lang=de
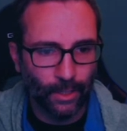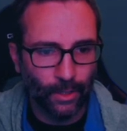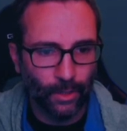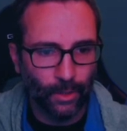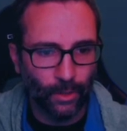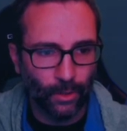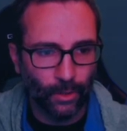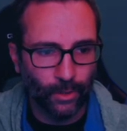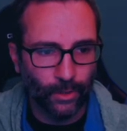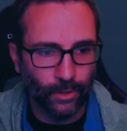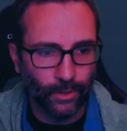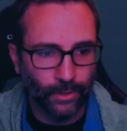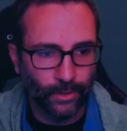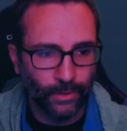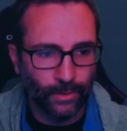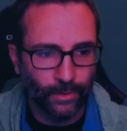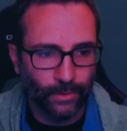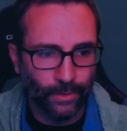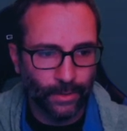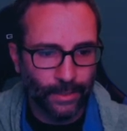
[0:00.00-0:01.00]

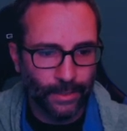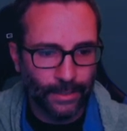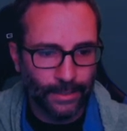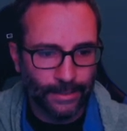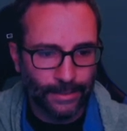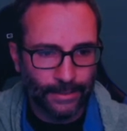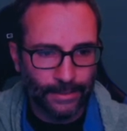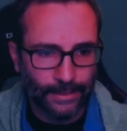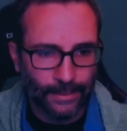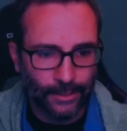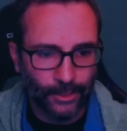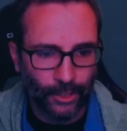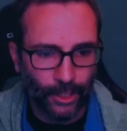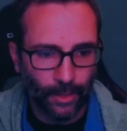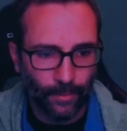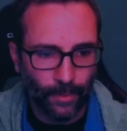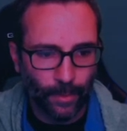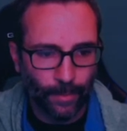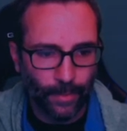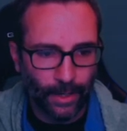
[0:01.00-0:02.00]
Und
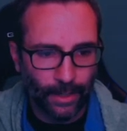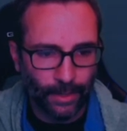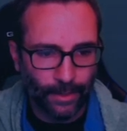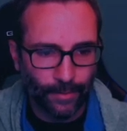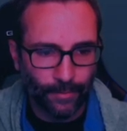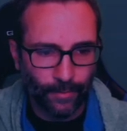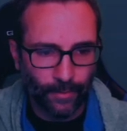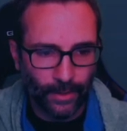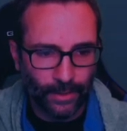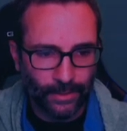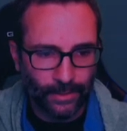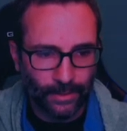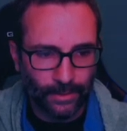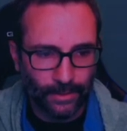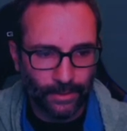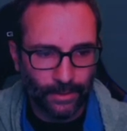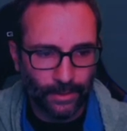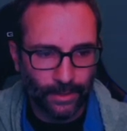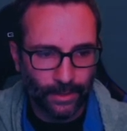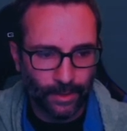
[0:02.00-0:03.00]
schauen wir mal, was
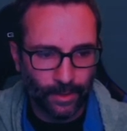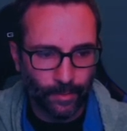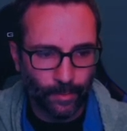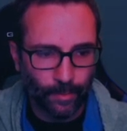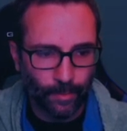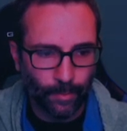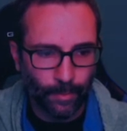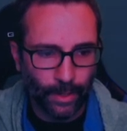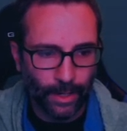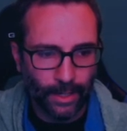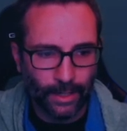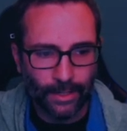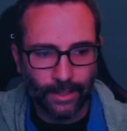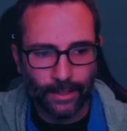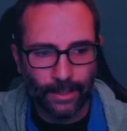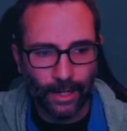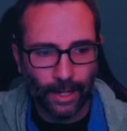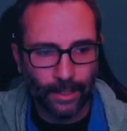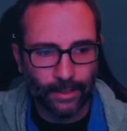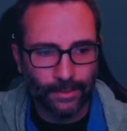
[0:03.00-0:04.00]
es hier bei den
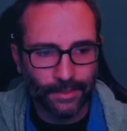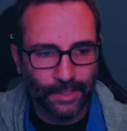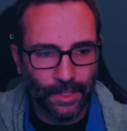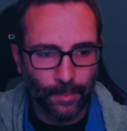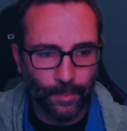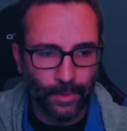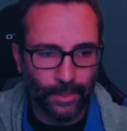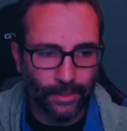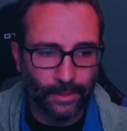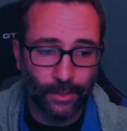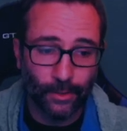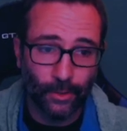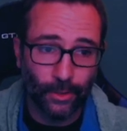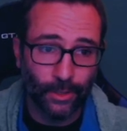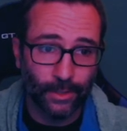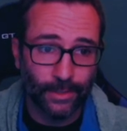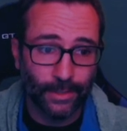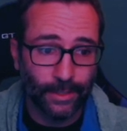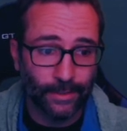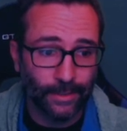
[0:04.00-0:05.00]
Lions gibt. Ist natürlich
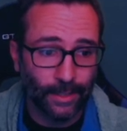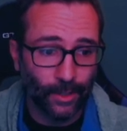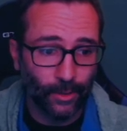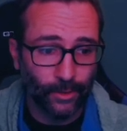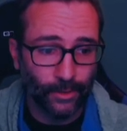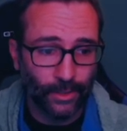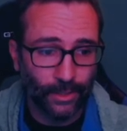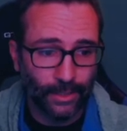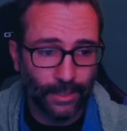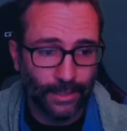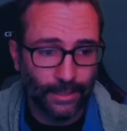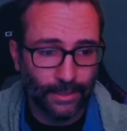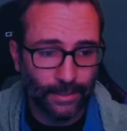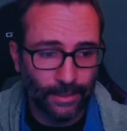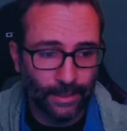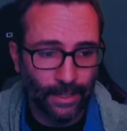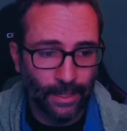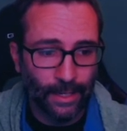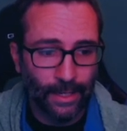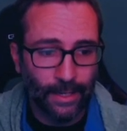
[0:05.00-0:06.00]
sehr, sehr
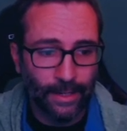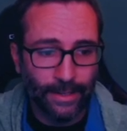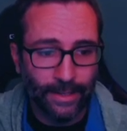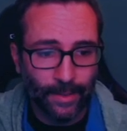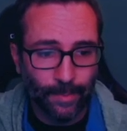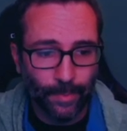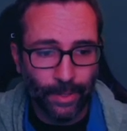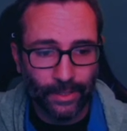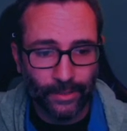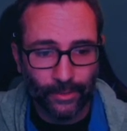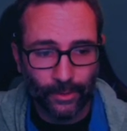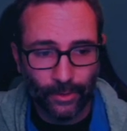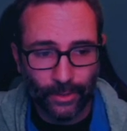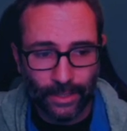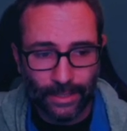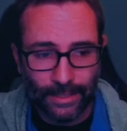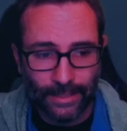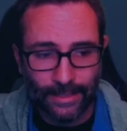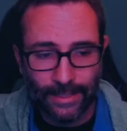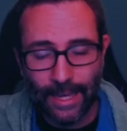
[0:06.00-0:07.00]
ausgeglichen. Ich
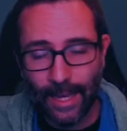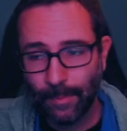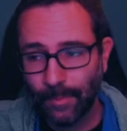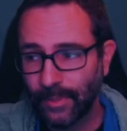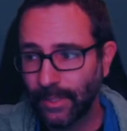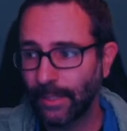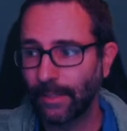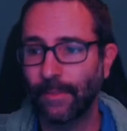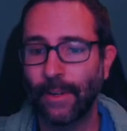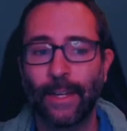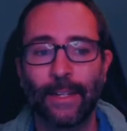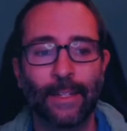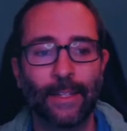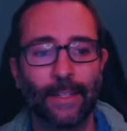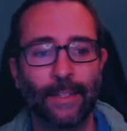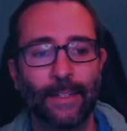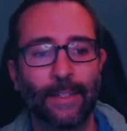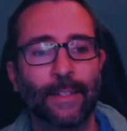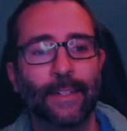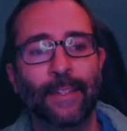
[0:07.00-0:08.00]
persönlich habe es halt
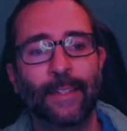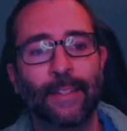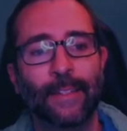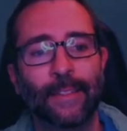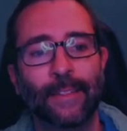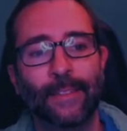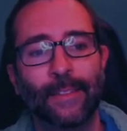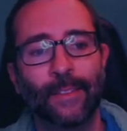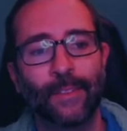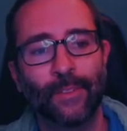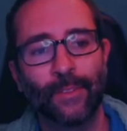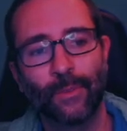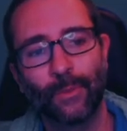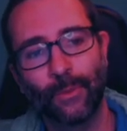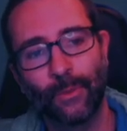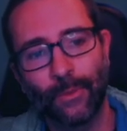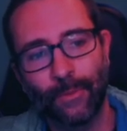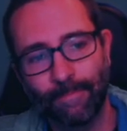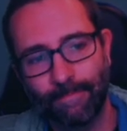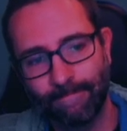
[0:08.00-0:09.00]
weiterhin
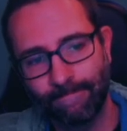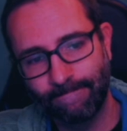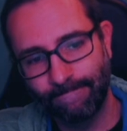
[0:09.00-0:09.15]
so.